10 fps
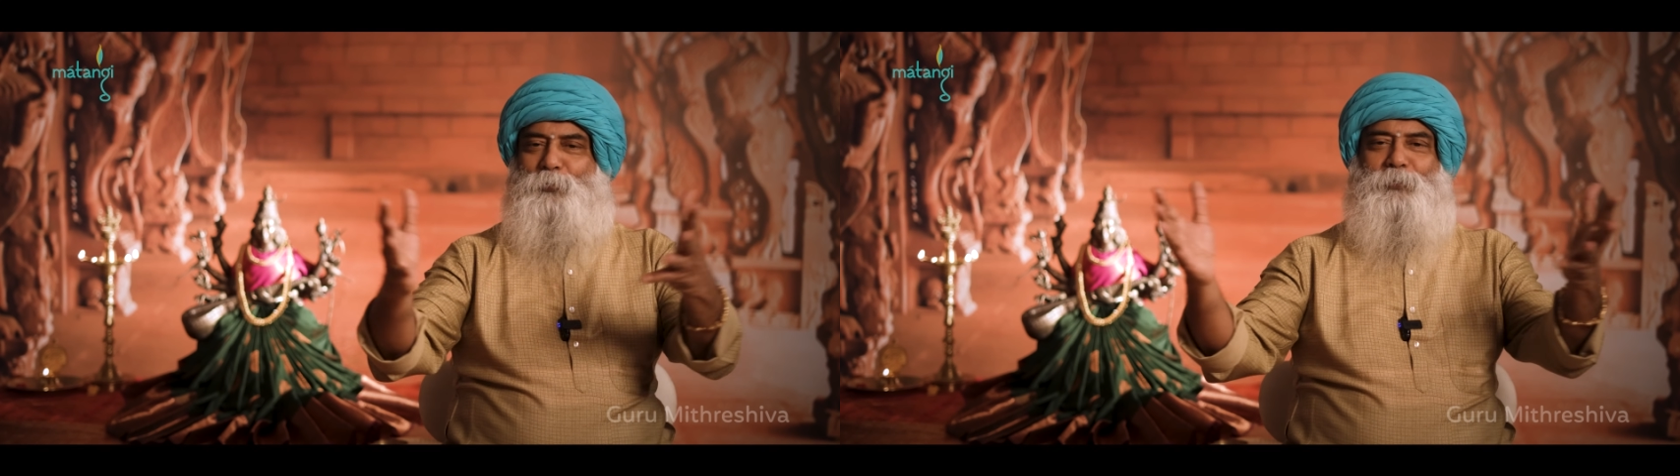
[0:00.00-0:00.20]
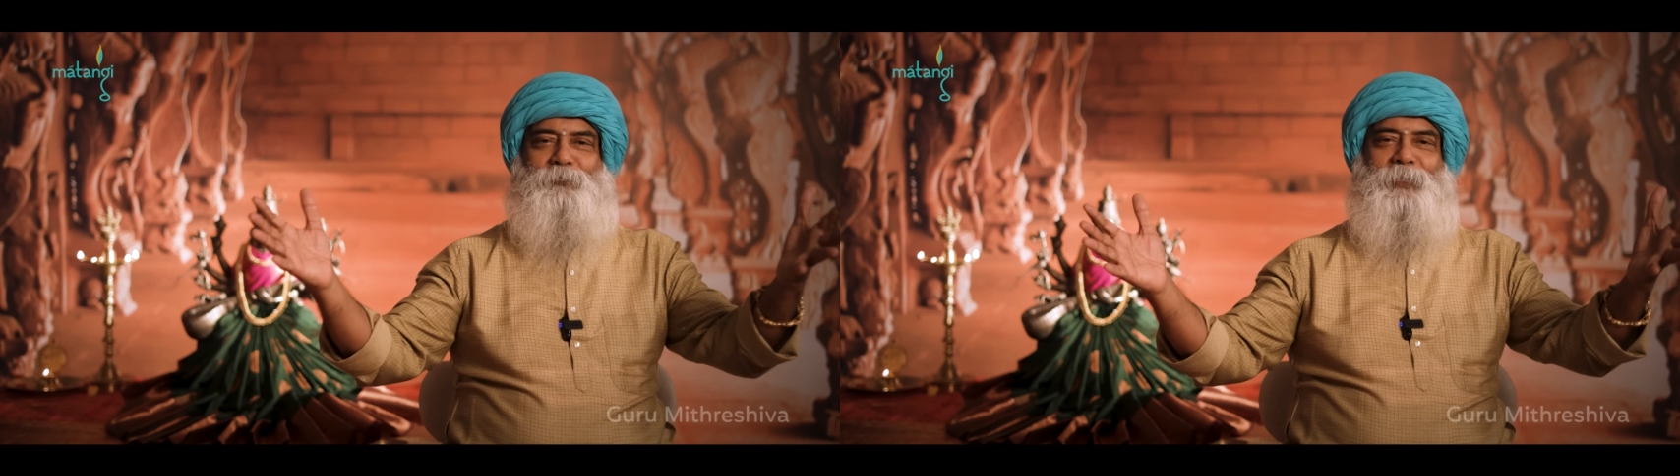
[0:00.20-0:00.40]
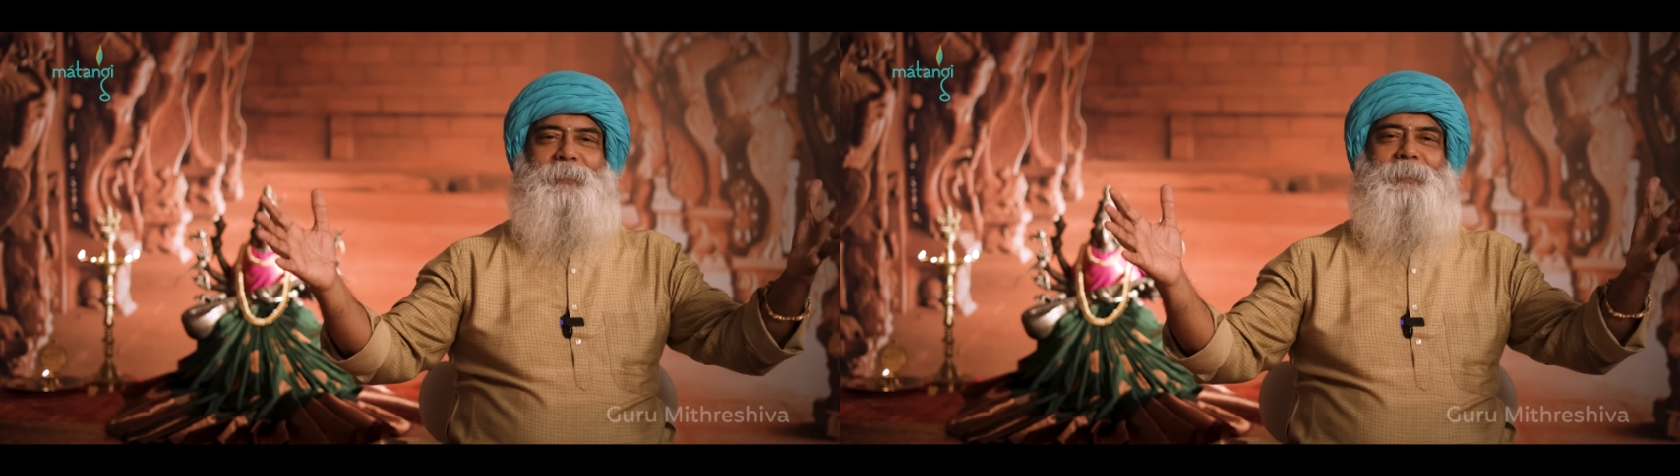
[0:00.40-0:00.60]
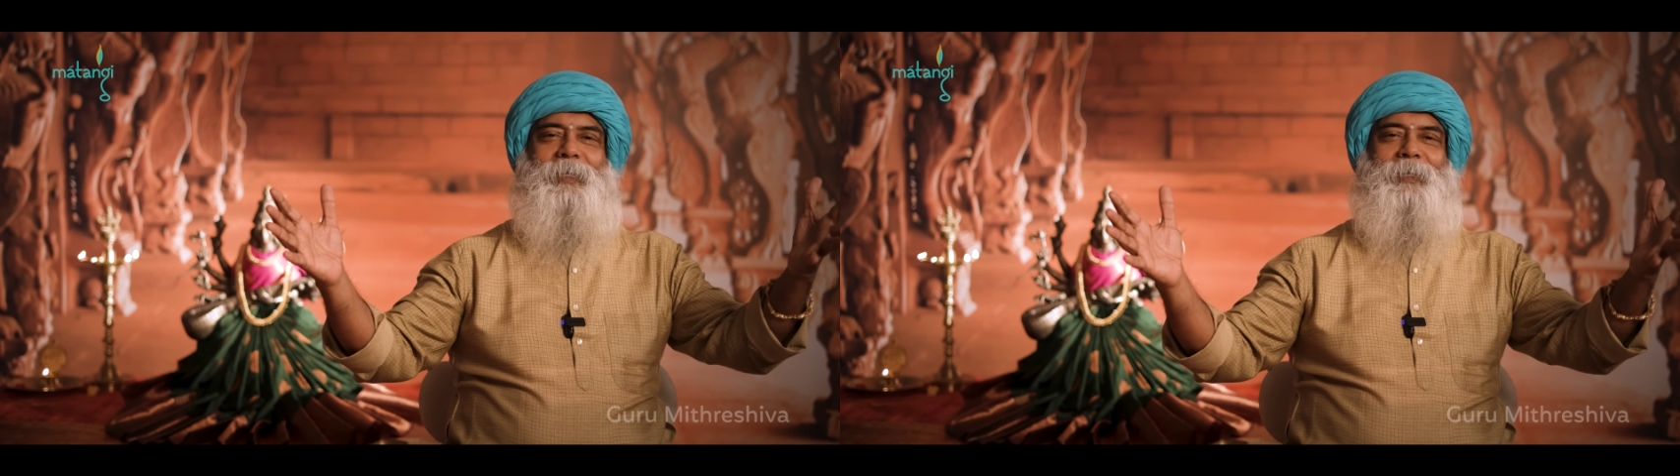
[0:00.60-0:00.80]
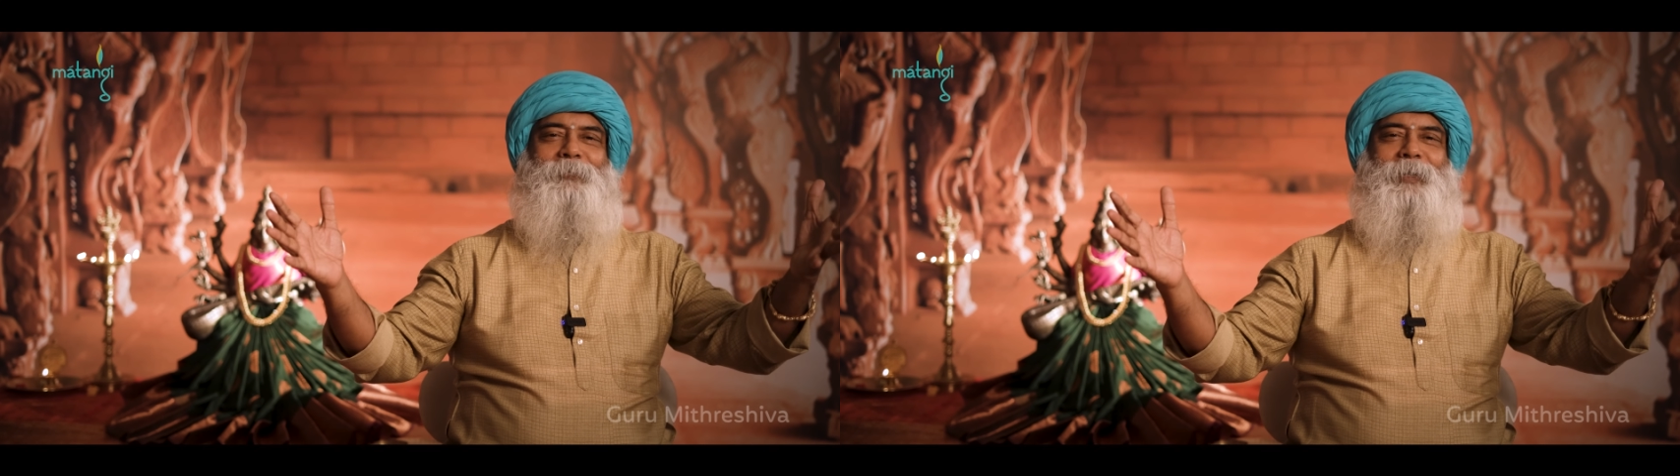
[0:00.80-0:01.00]
கொஞ்சம் ஃப்ரெண்ட்ஸ்
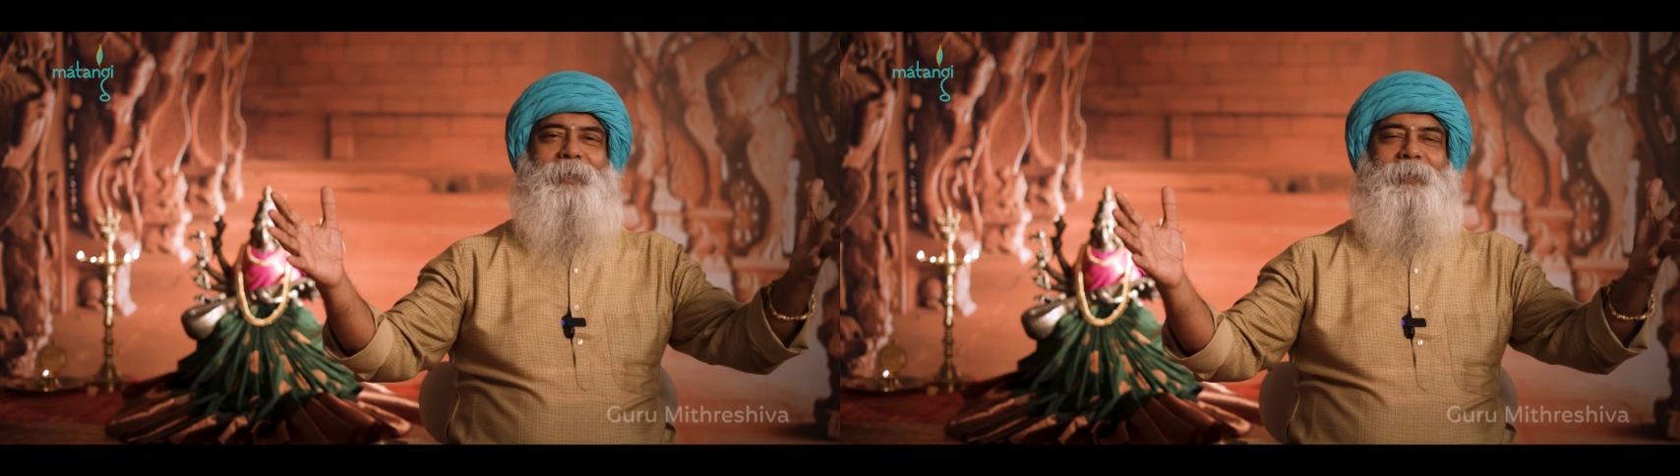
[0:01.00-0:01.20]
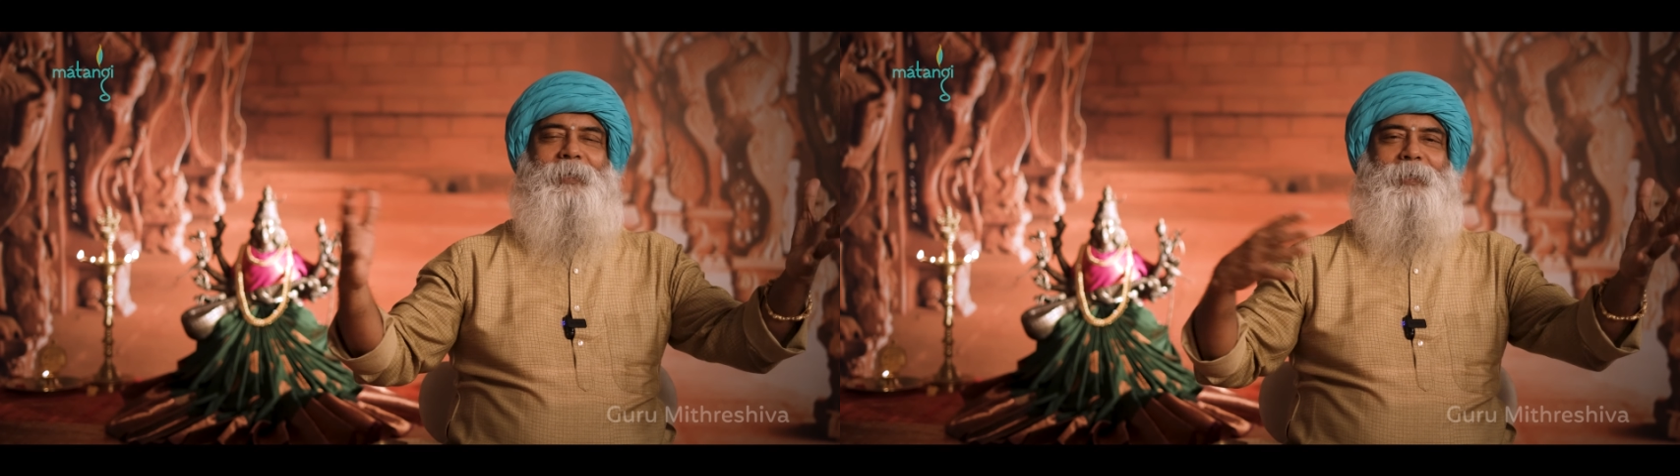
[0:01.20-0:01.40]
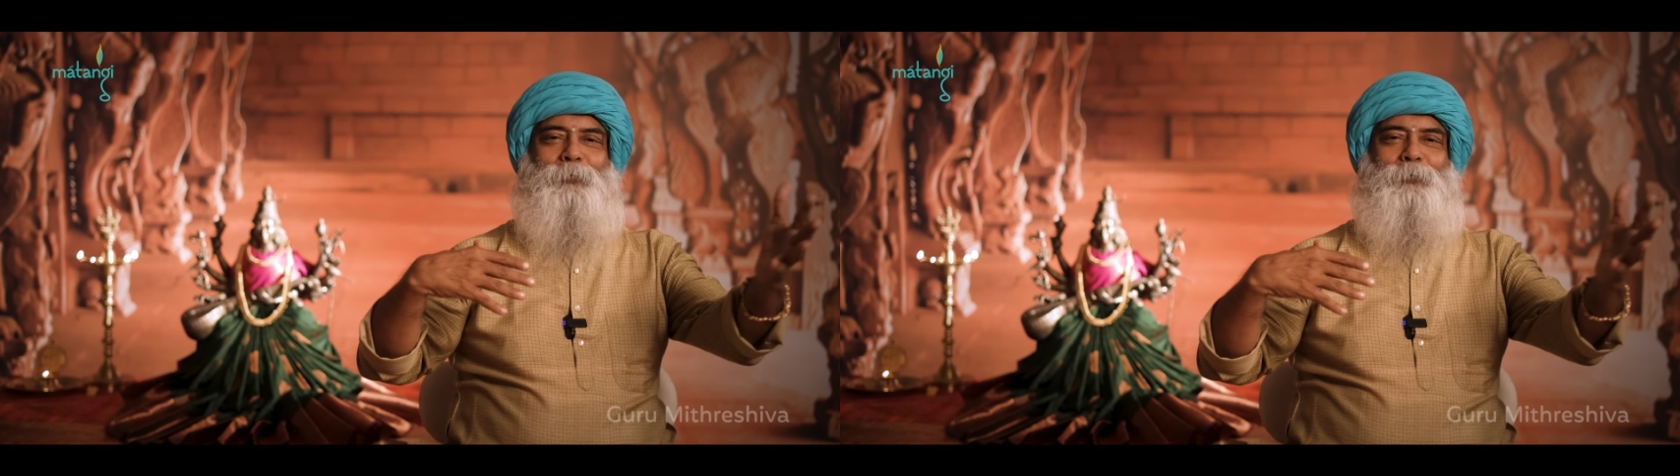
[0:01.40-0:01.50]
அங்கே வர்றாங்க